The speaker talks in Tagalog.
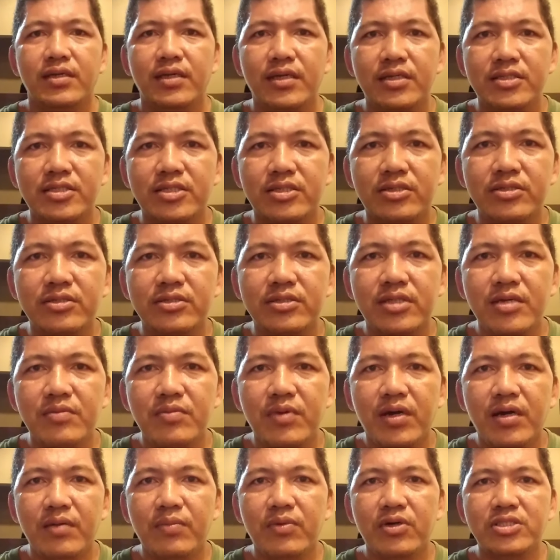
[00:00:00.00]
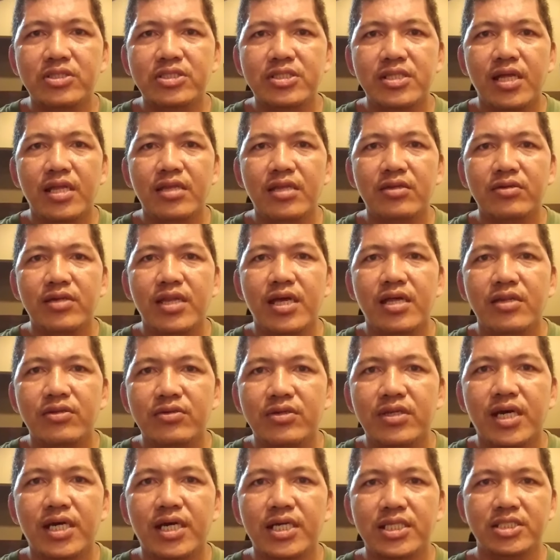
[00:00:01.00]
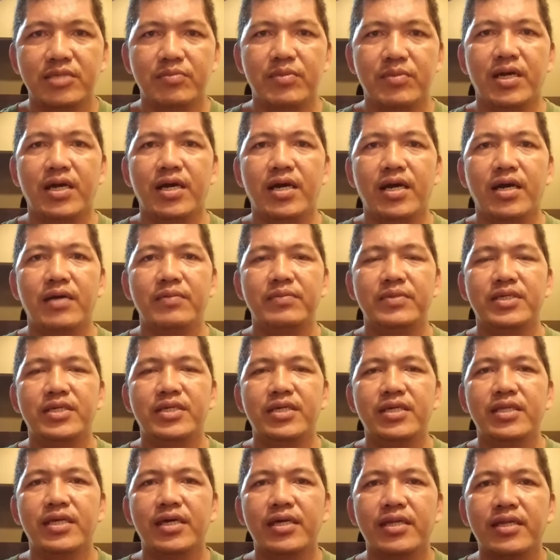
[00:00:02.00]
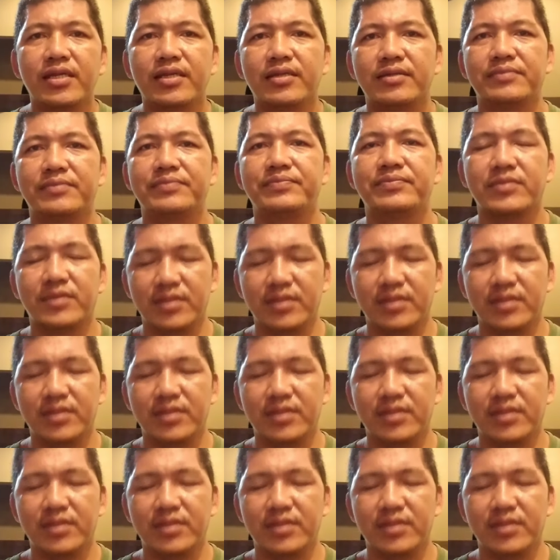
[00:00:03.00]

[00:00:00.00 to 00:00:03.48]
Yes, good day mga boss, lalong-lalo na sa mga beginner.